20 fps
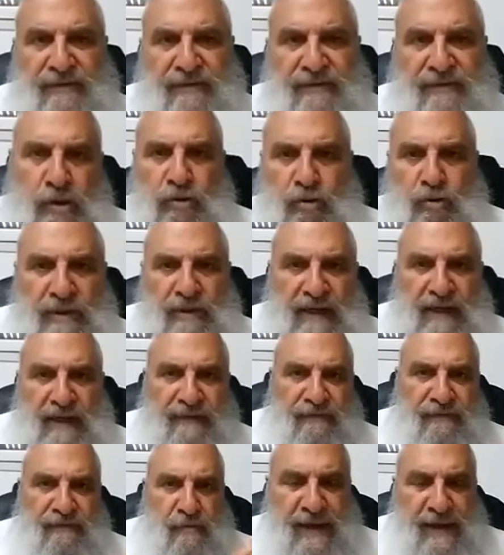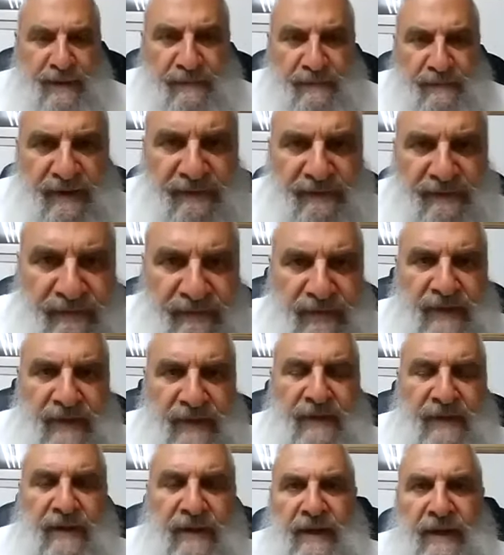ça veut dire retourner à
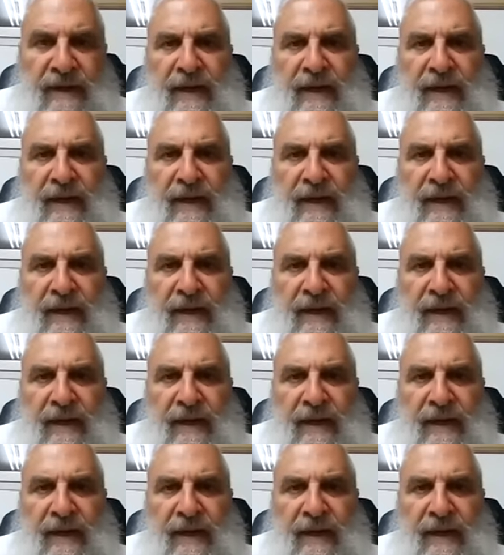vous-même.